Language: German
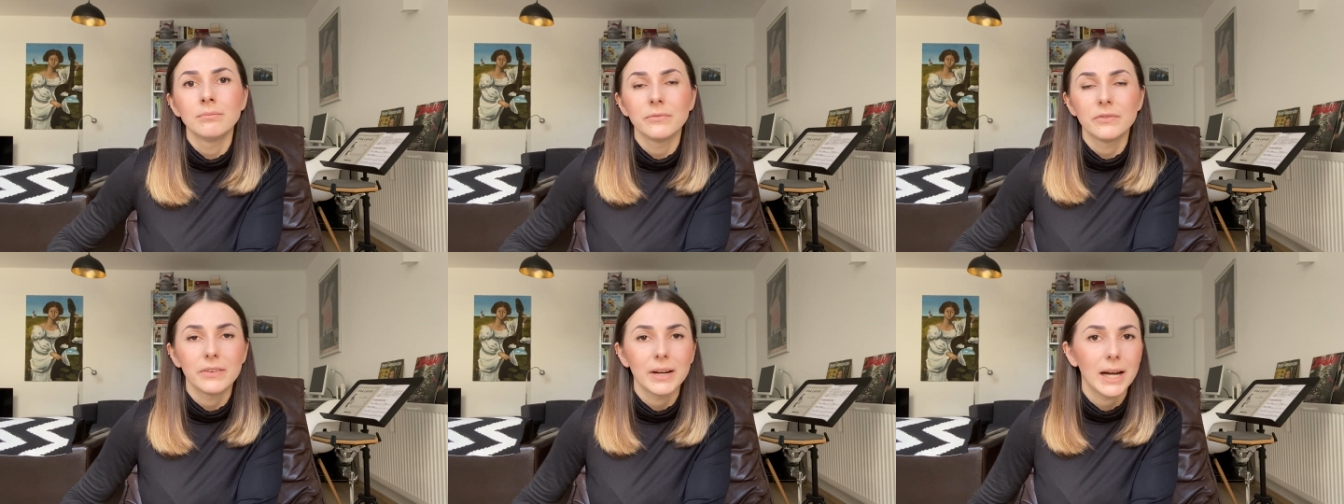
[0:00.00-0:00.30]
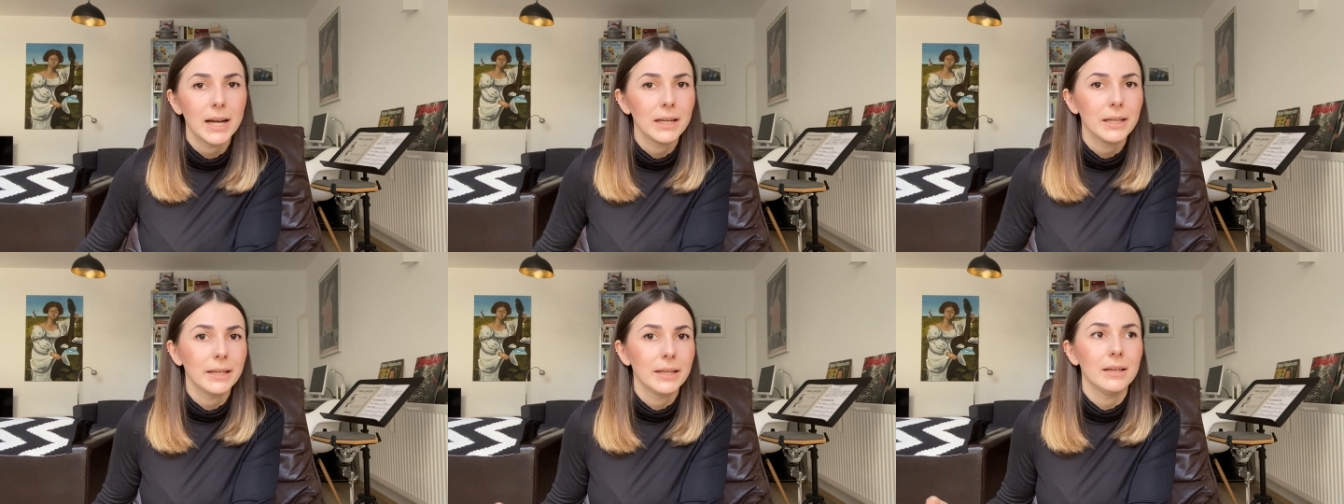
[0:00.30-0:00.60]

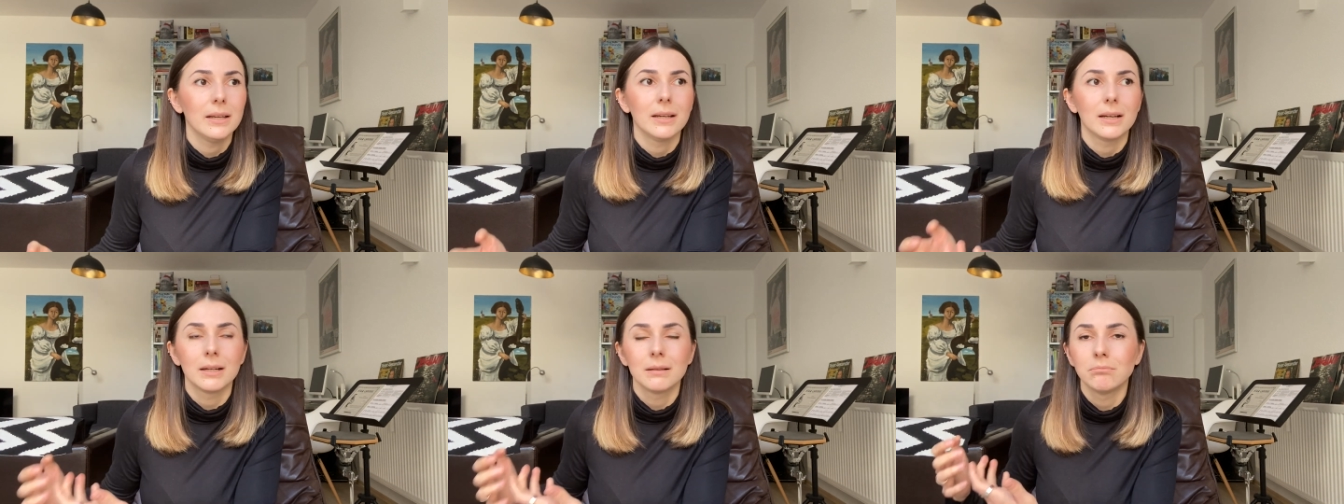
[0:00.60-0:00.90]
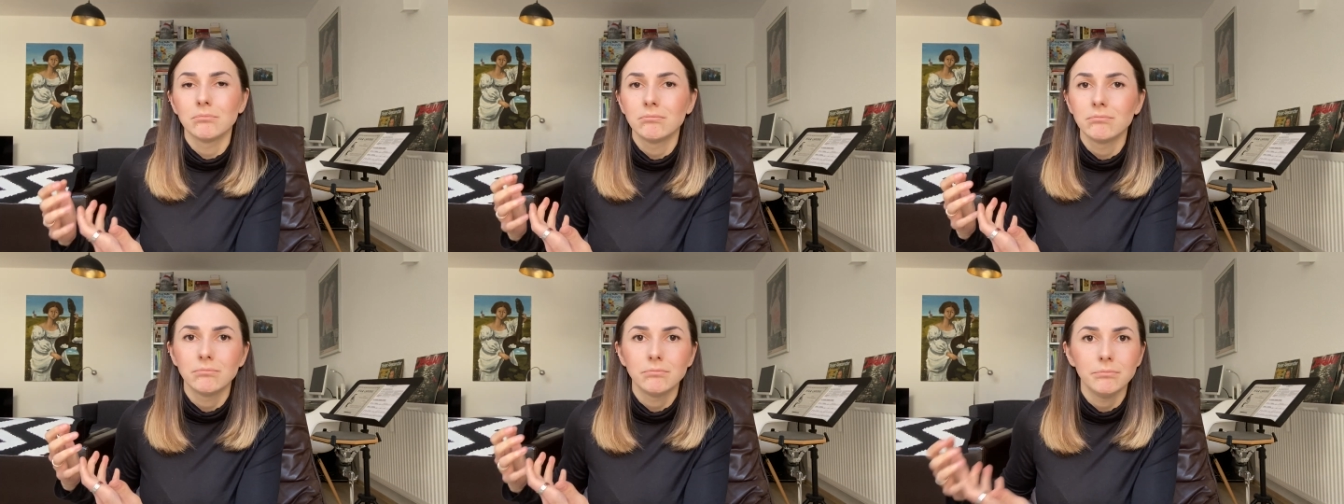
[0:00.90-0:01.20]
weil
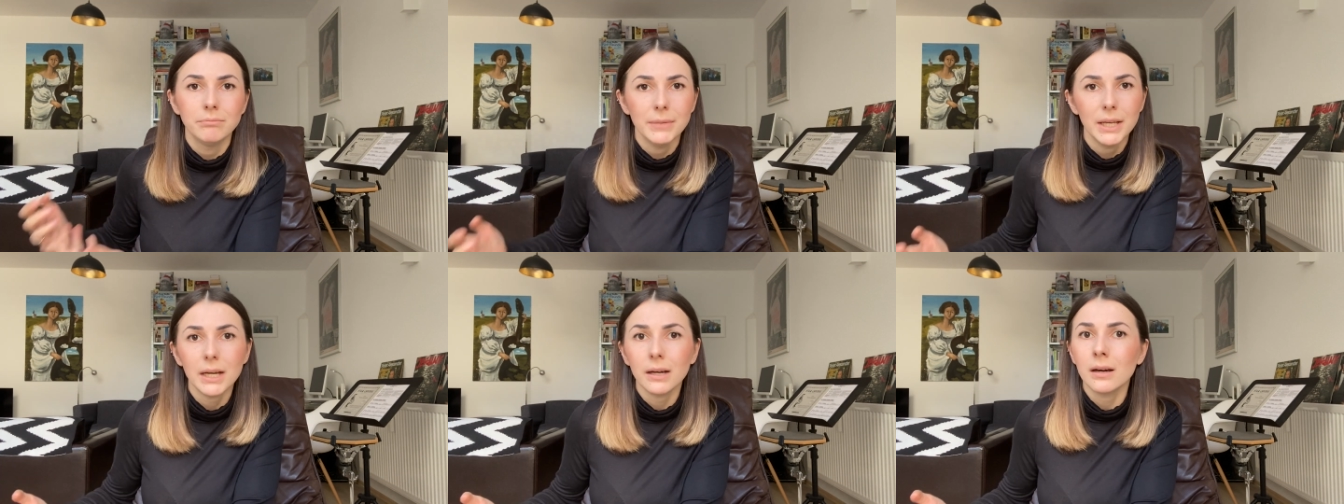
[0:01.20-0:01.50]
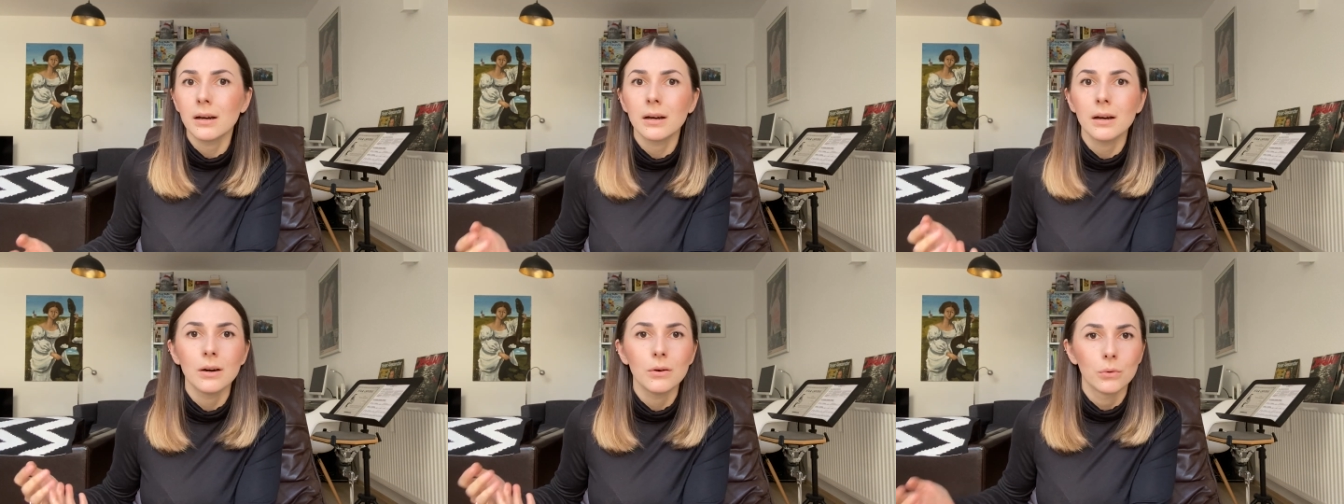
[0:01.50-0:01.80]
hier
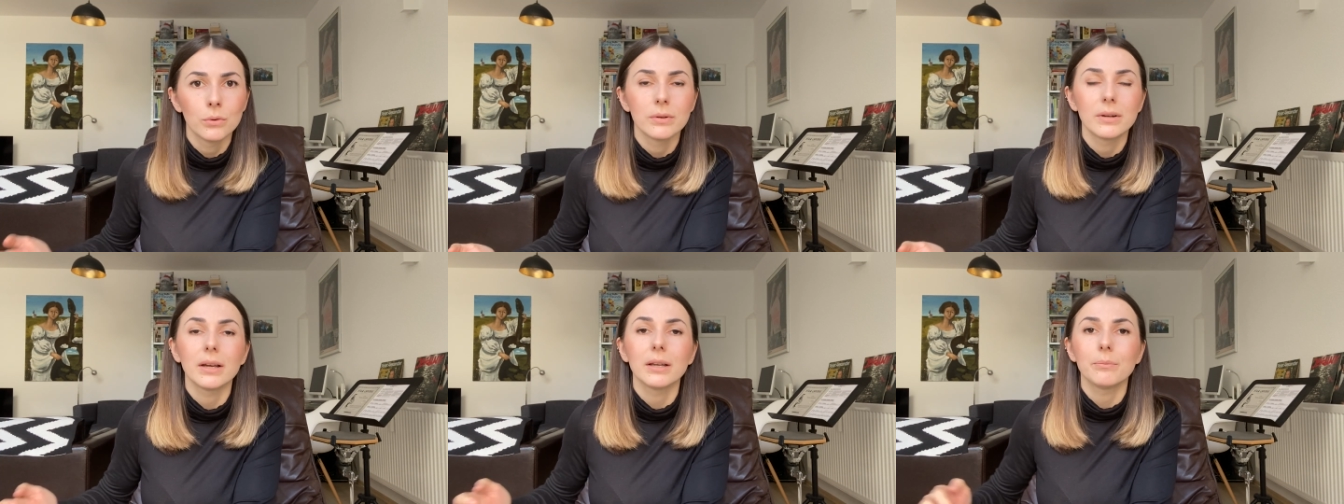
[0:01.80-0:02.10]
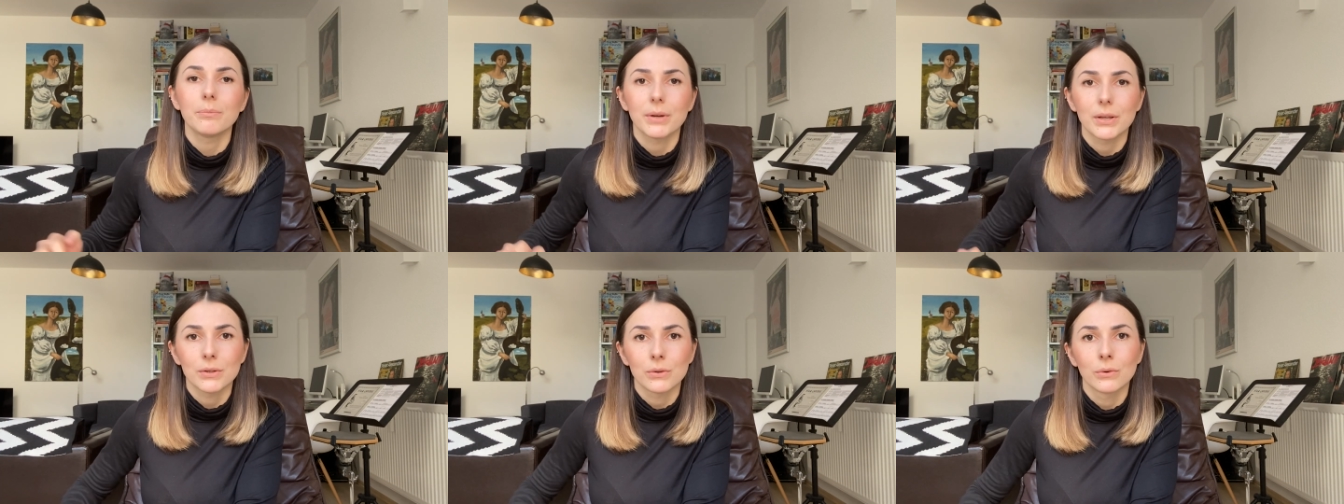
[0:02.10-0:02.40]
mehrere
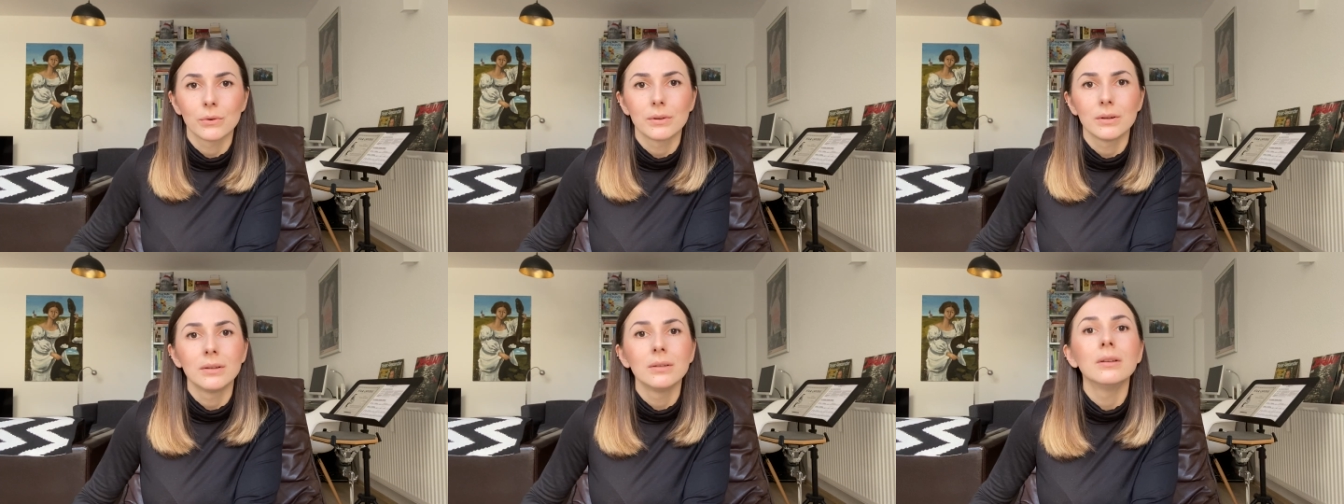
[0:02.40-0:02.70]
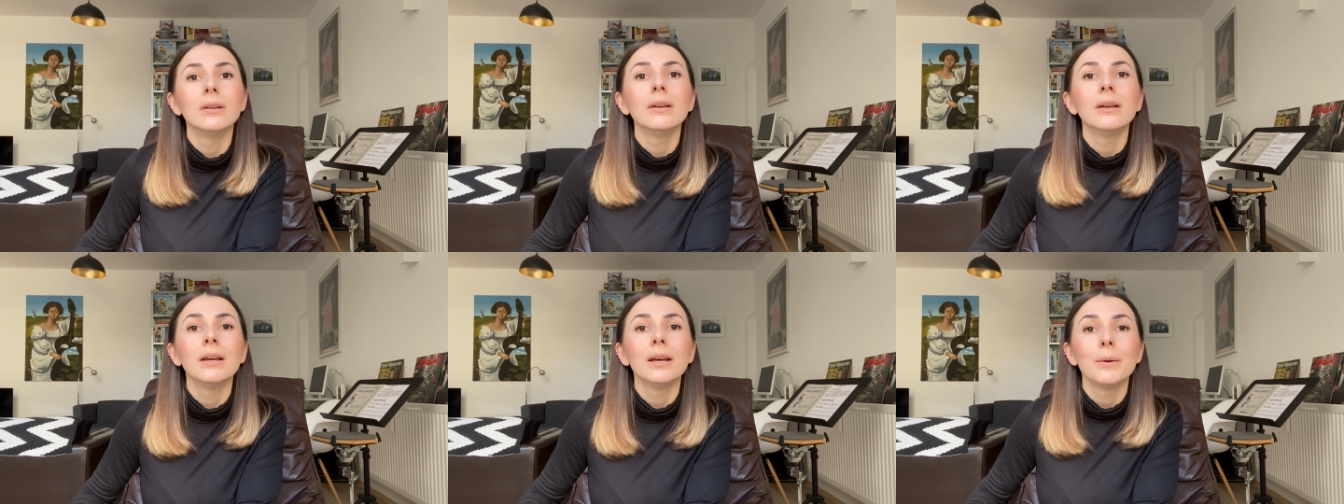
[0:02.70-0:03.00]
hundert
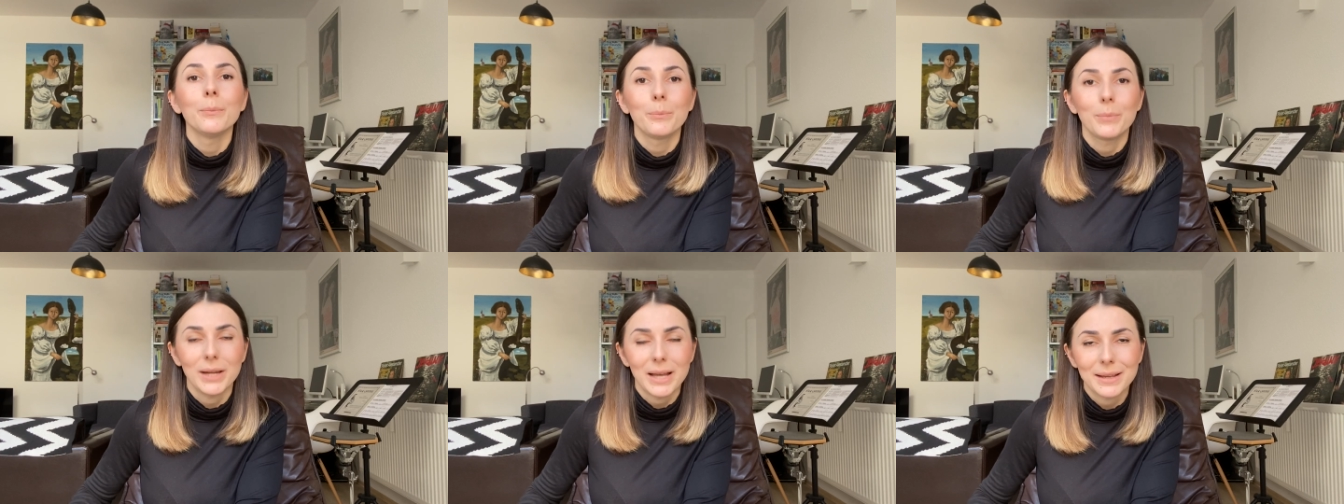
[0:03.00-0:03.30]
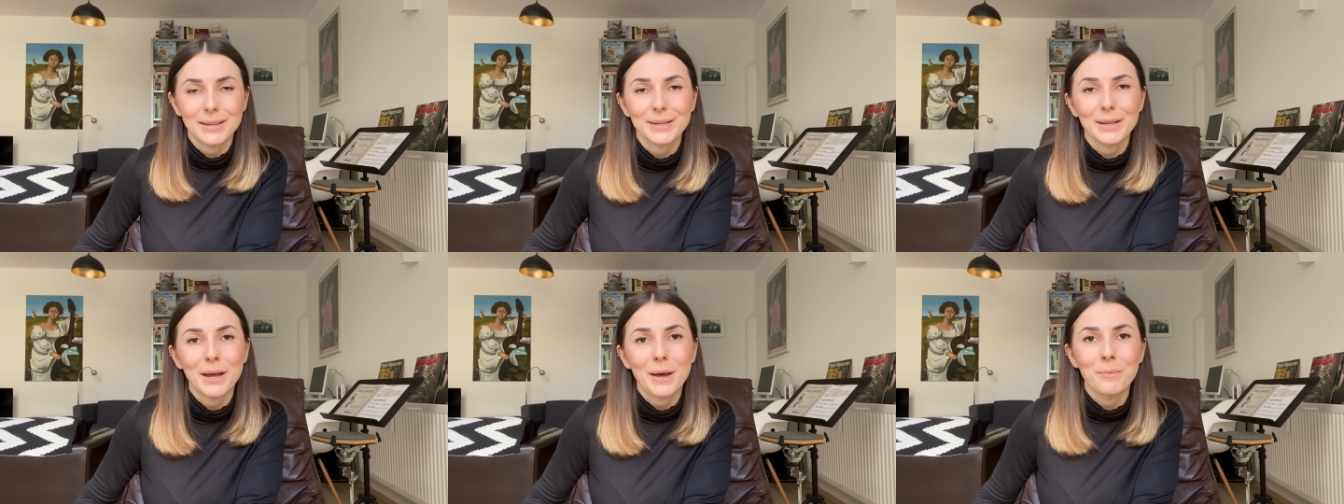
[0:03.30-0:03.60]
Personen
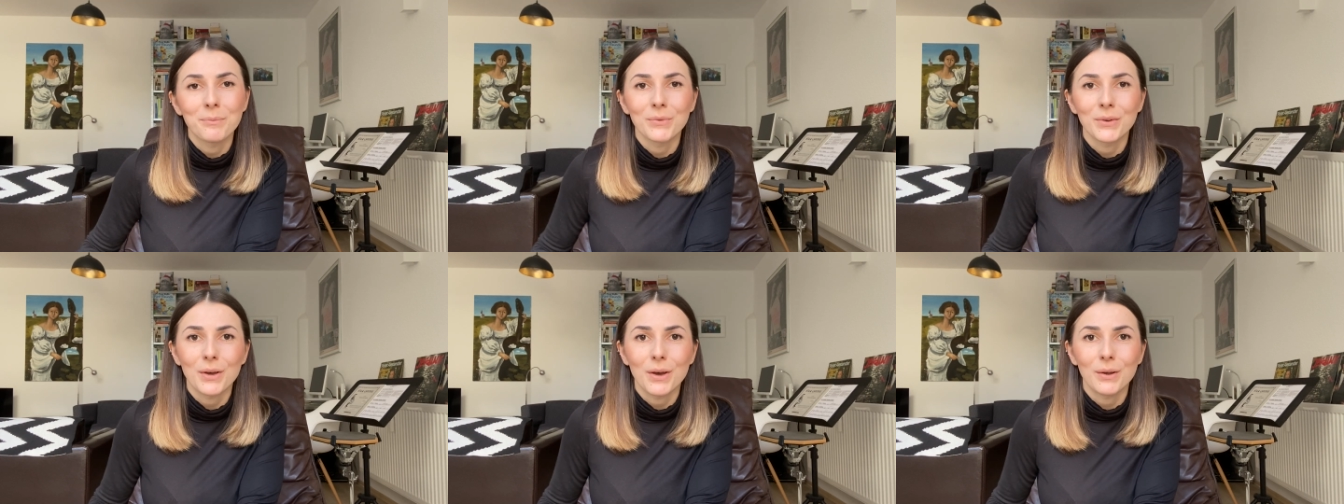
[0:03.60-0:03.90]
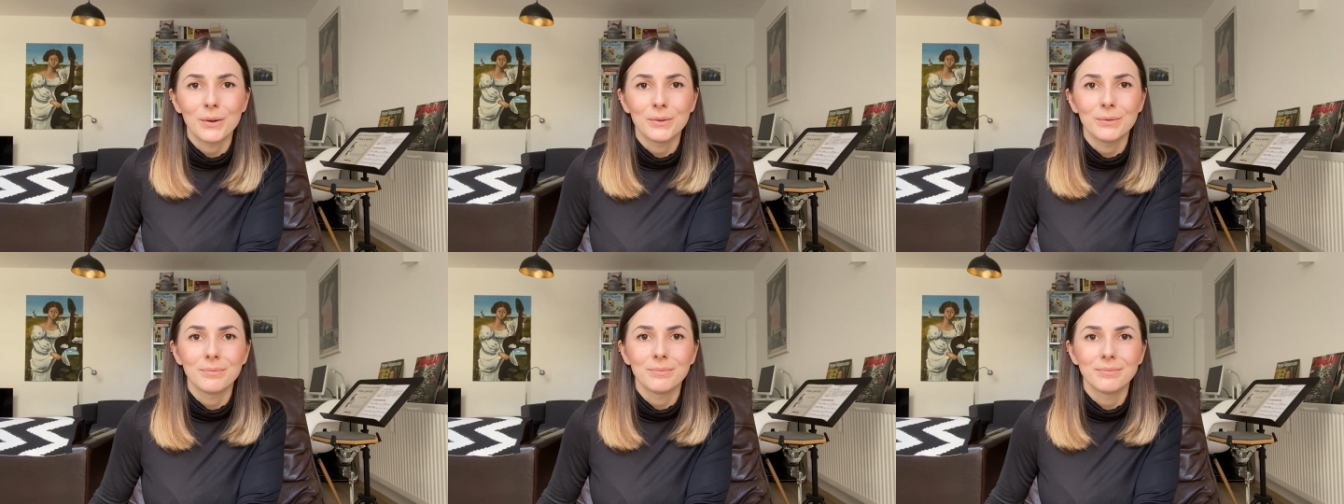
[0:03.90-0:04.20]
Platz haben
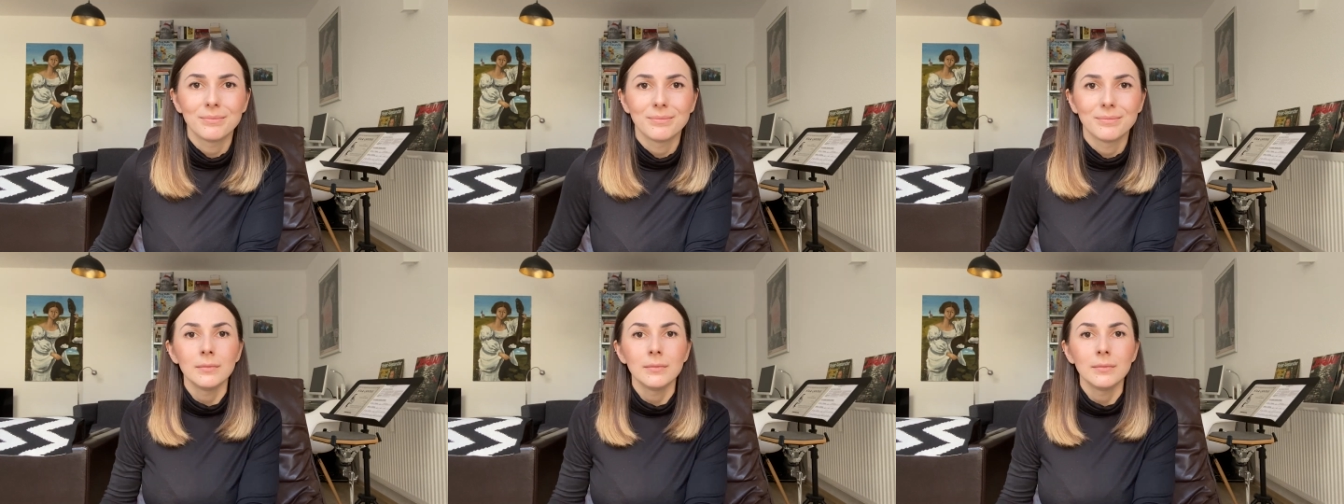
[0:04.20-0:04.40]
können.